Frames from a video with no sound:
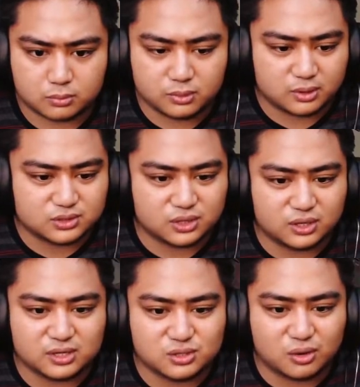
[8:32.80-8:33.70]
Uy, astig
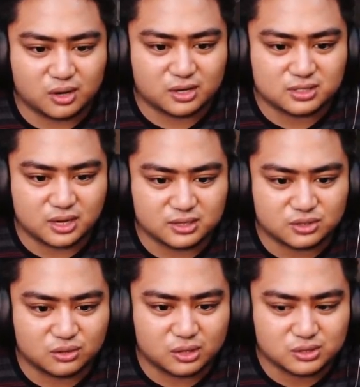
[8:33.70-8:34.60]
guys no. Ang
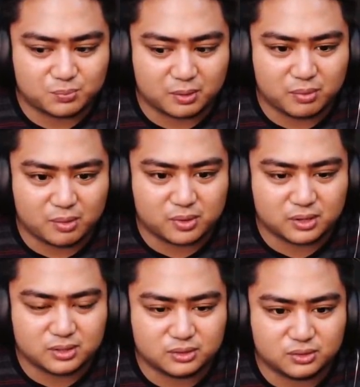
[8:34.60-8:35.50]
astig guys ng
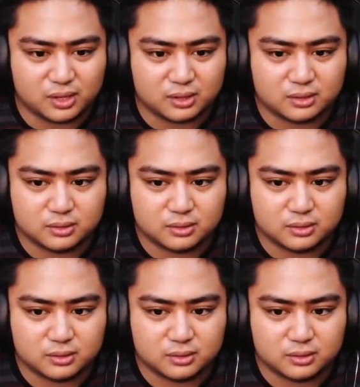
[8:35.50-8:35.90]
pagbabaril niya dun ah.